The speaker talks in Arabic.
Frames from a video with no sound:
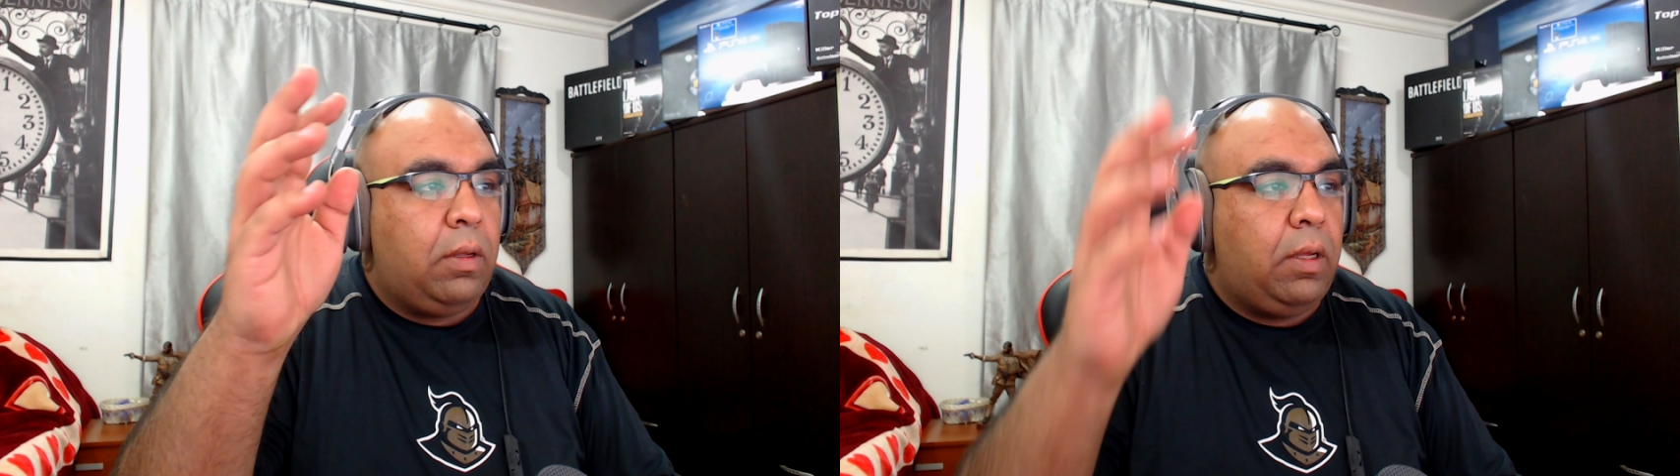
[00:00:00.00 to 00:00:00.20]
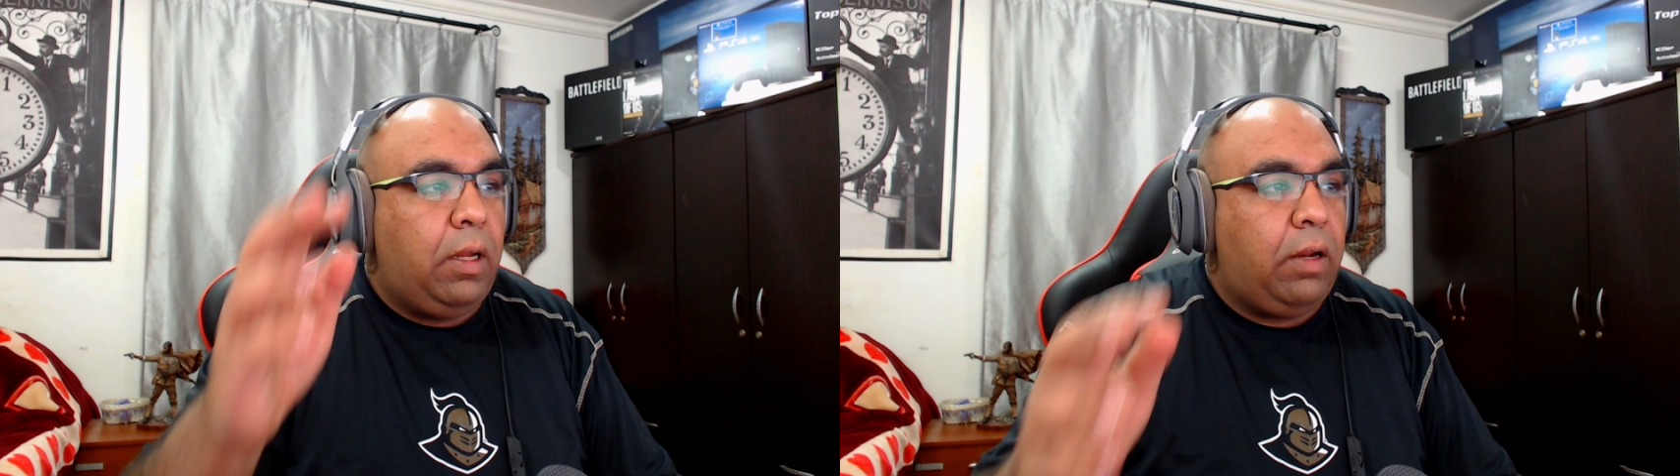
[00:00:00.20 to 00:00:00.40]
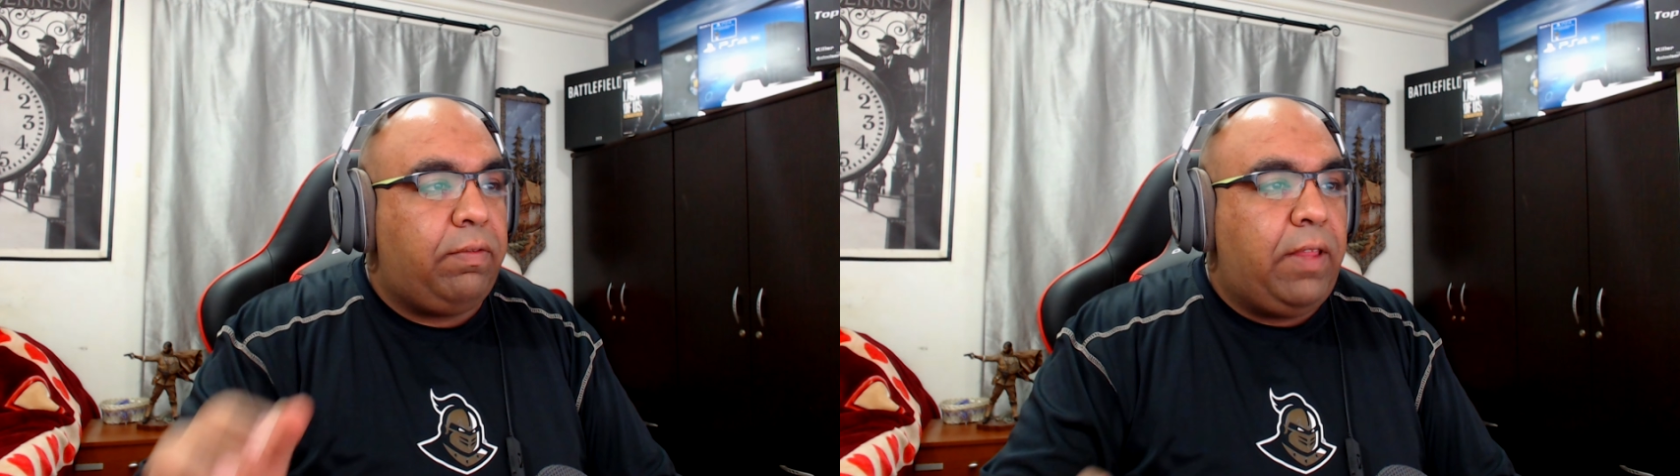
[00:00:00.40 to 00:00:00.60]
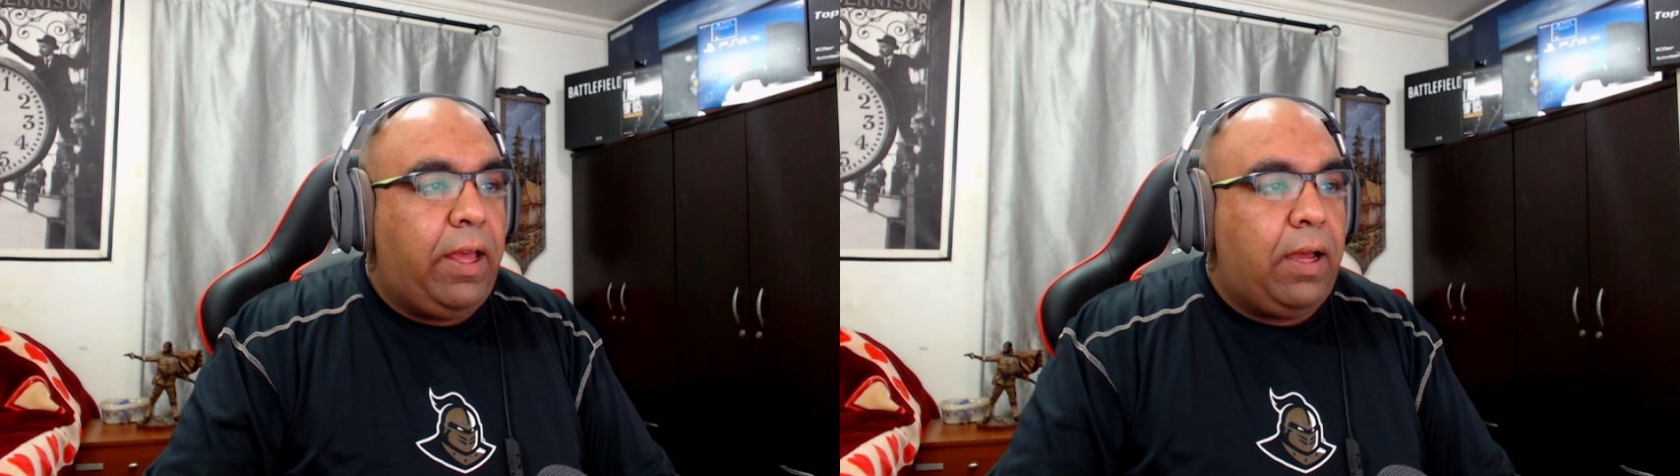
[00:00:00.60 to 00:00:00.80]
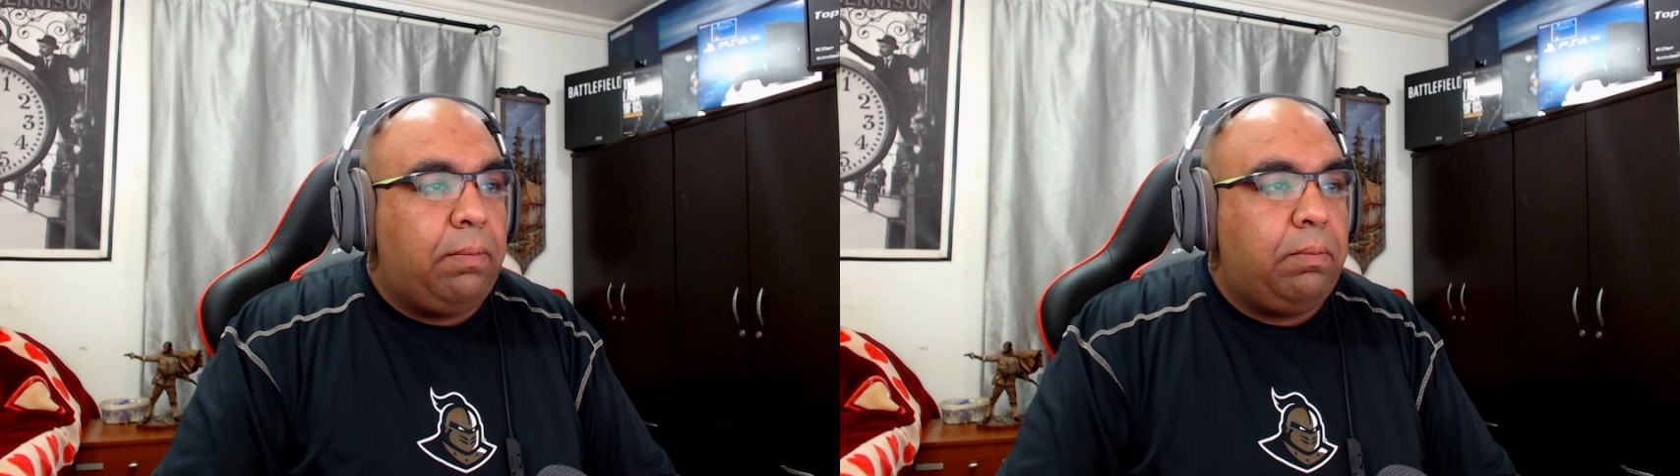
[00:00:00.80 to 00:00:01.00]
ايه القرف ده
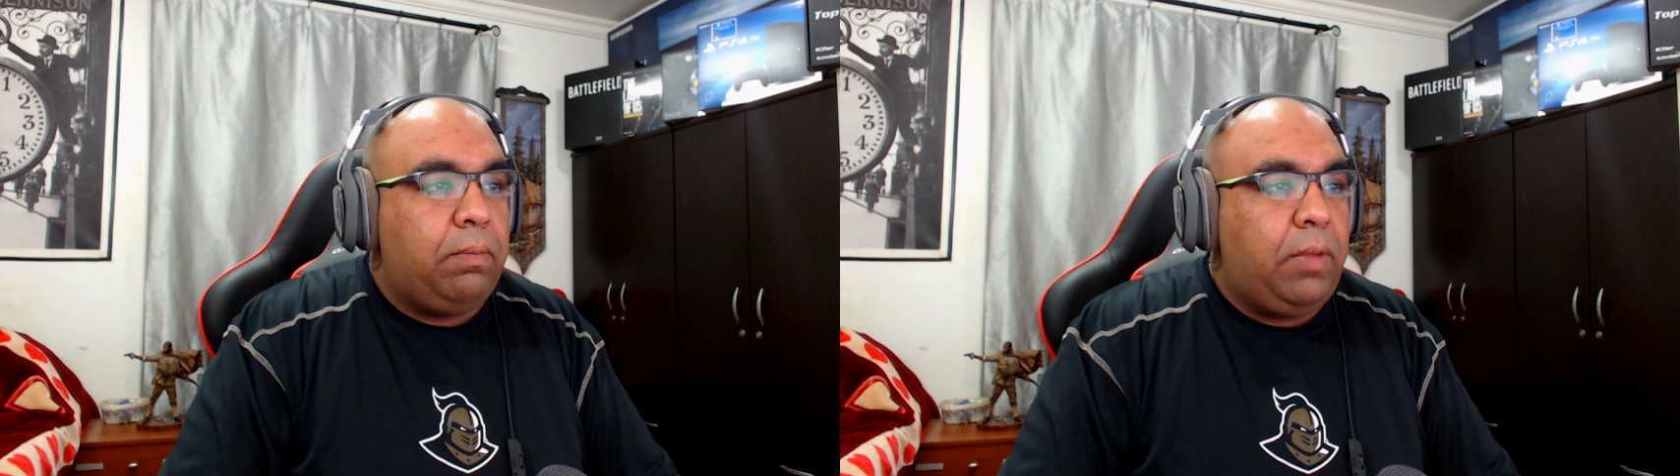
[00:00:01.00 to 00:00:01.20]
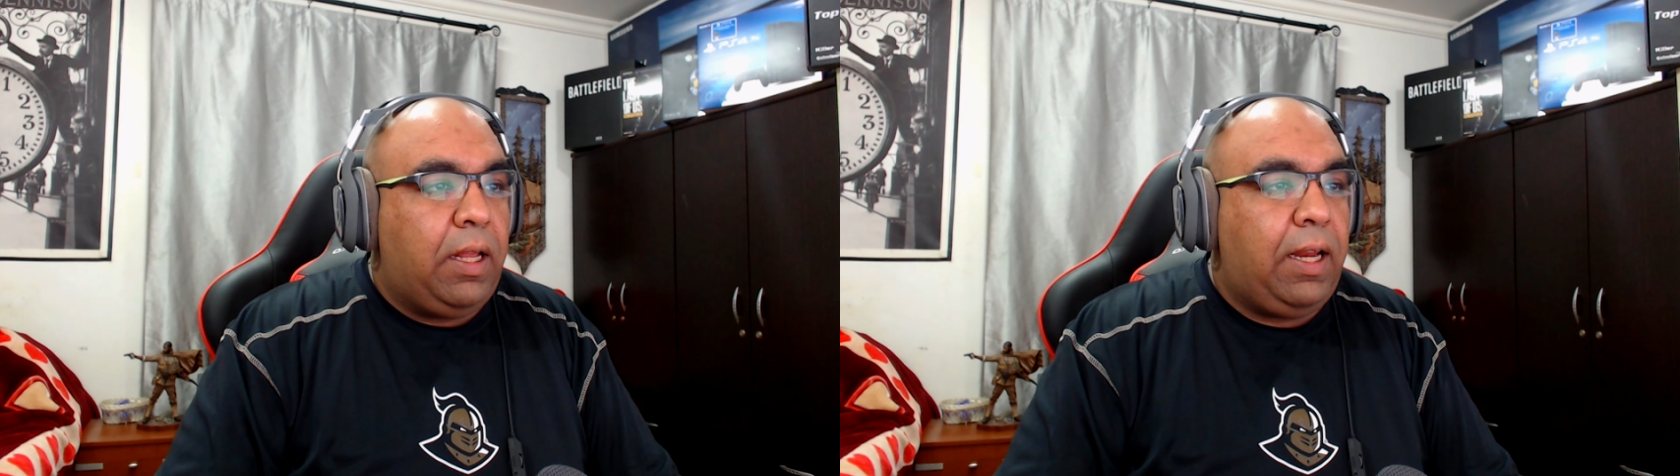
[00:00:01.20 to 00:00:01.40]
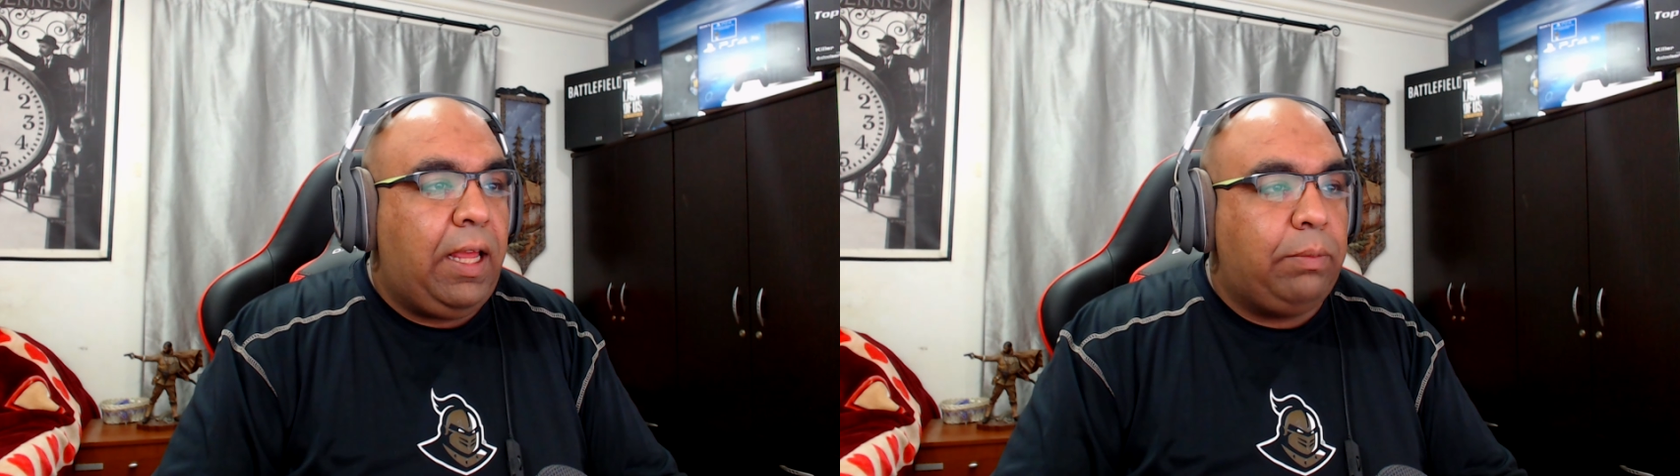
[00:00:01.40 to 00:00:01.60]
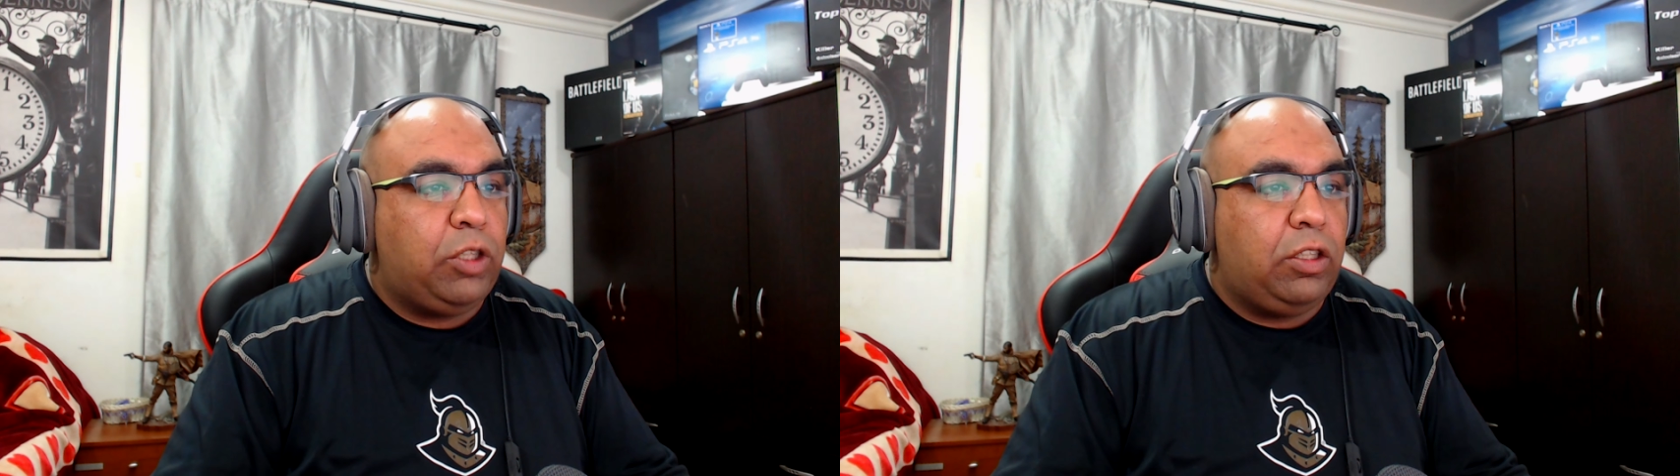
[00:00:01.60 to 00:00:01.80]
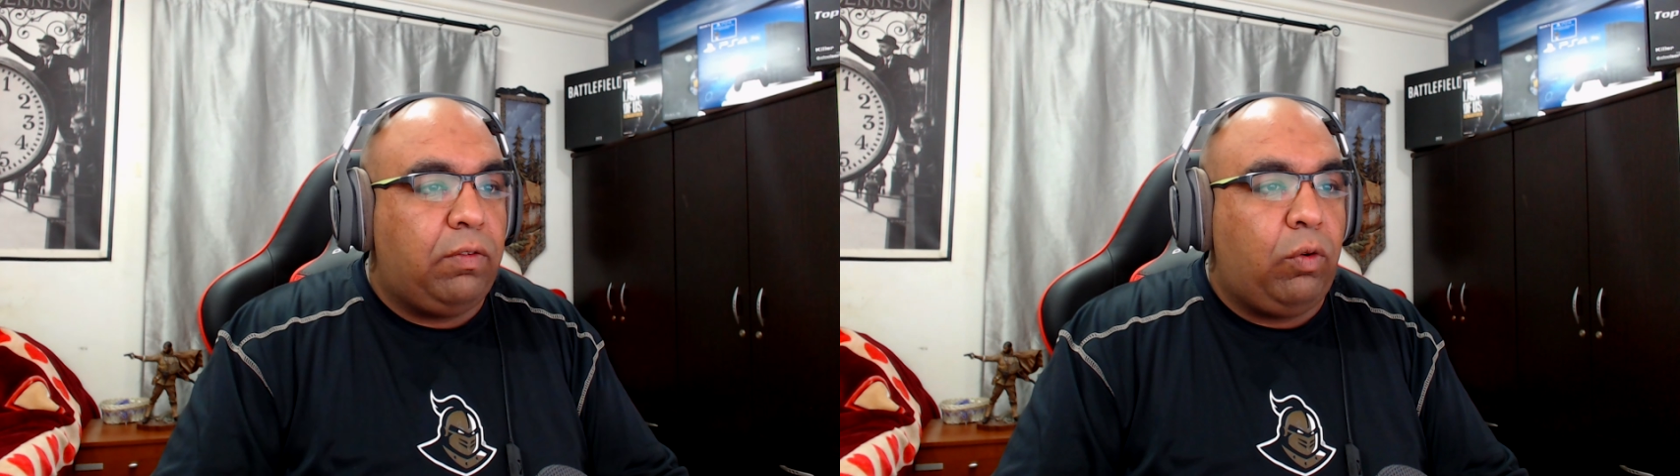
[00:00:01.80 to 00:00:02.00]
يا عم يعني انا جايب شاشه